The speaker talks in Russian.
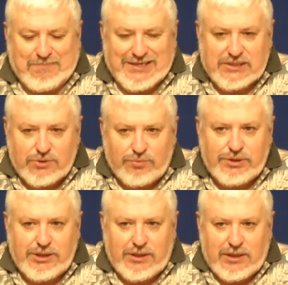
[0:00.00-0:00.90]
По
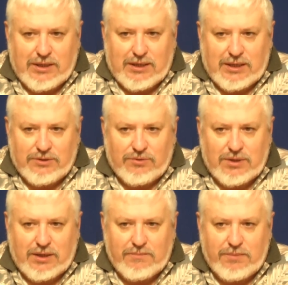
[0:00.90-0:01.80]
сути, оно
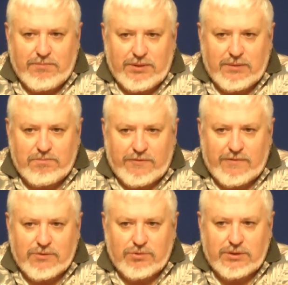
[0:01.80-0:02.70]
как бы было
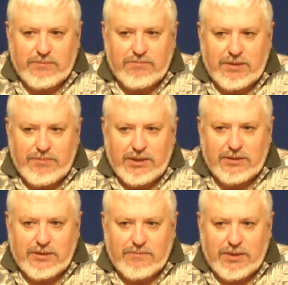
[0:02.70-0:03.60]
поворотным
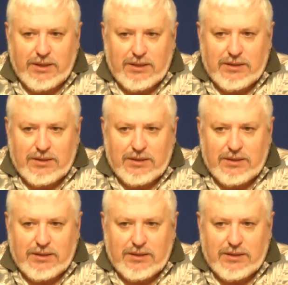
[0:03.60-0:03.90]
моментом